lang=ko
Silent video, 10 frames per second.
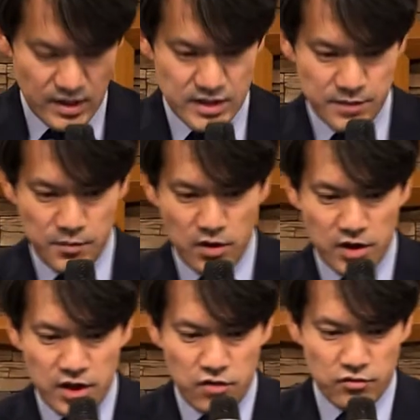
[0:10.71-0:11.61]

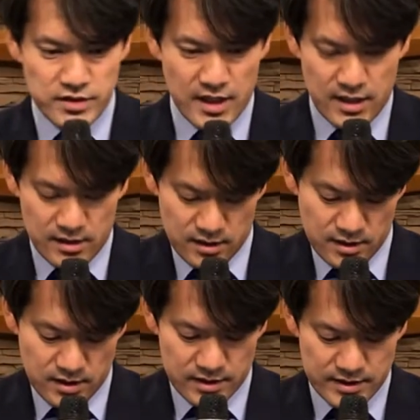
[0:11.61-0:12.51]
신명기 6장
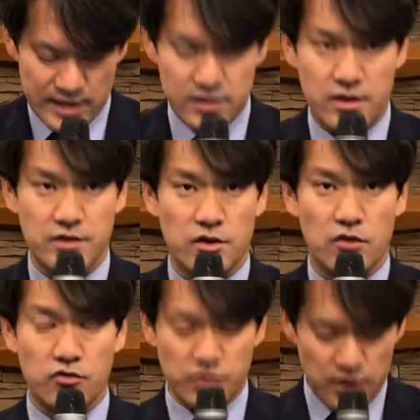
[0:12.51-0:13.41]

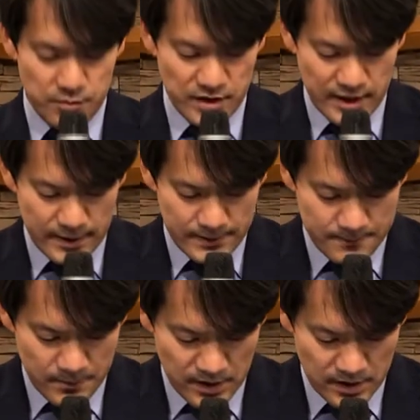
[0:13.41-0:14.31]
4절에서 9절입니다.
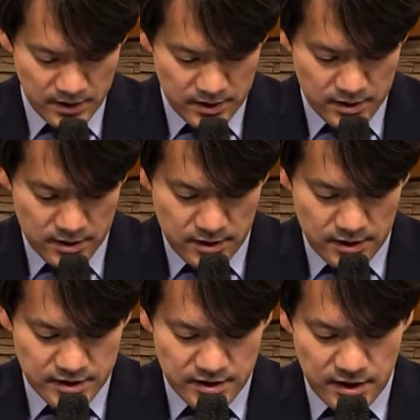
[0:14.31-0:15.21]

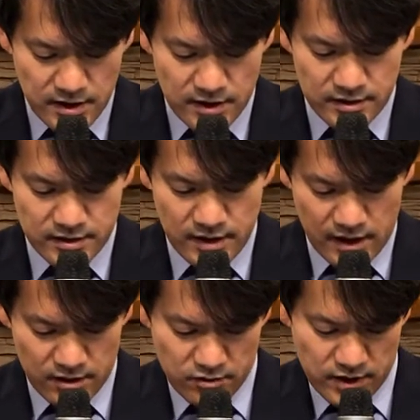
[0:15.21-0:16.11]
이스라엘에
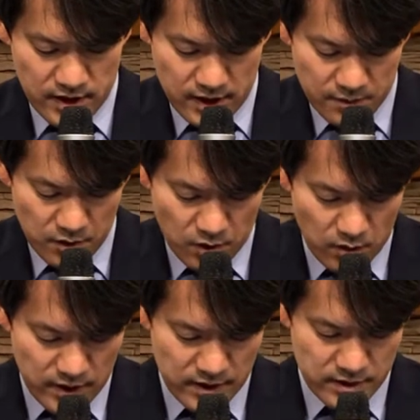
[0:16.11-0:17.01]
들으라. 우리 하나님
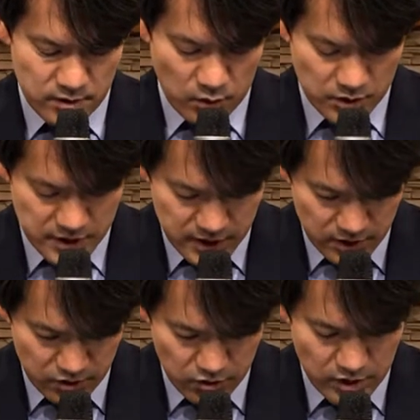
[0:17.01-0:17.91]
여호와는
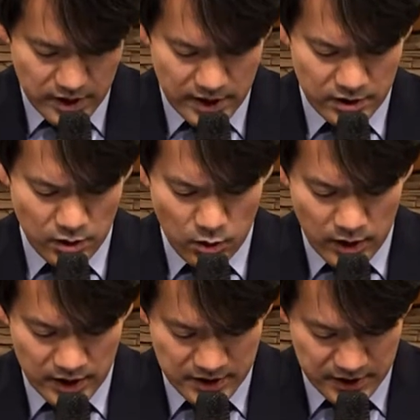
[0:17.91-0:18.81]
오직 유일한
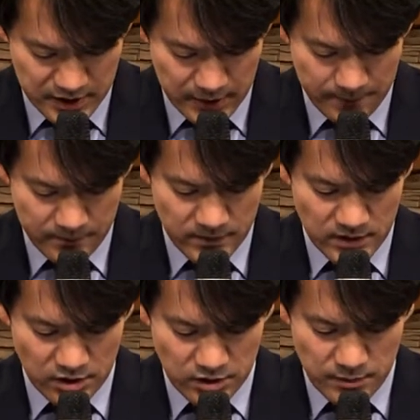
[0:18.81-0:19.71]
여호와이시니
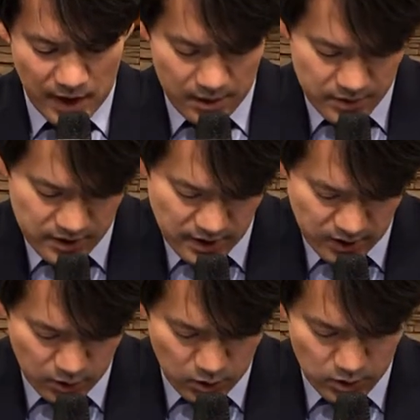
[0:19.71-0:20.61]
너는 마음을
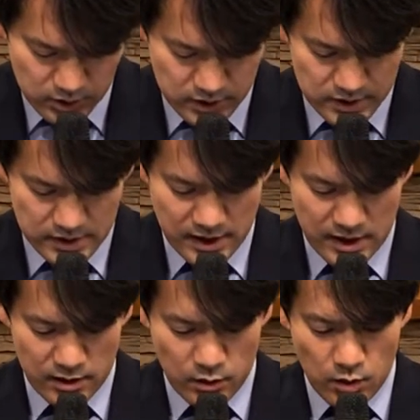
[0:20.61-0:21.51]
다하고 뜻을
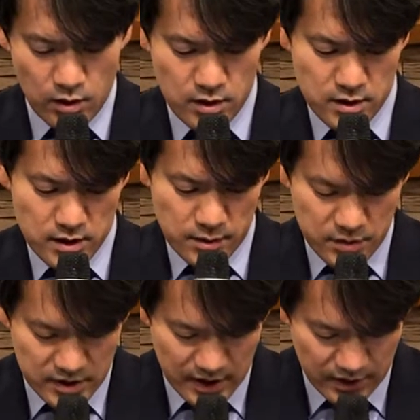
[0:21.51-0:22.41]
다하고
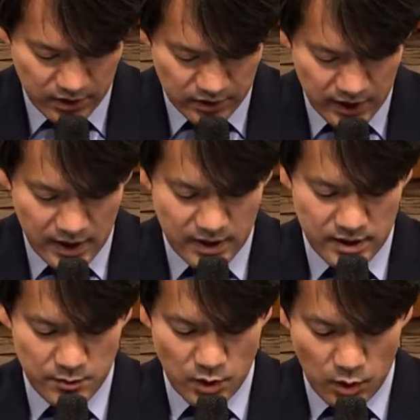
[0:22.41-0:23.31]
힘을 다하여 내
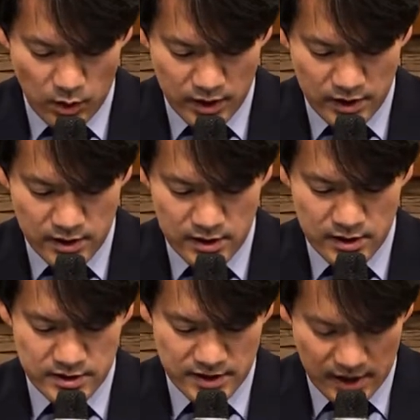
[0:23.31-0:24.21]
하나님 여호와를
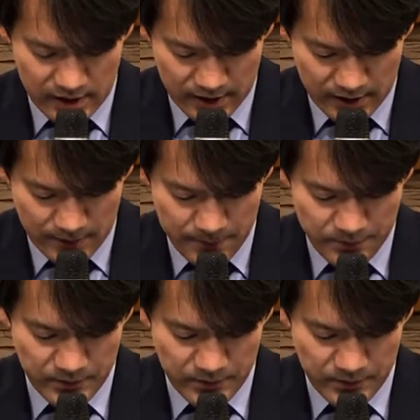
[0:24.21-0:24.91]
사랑하라.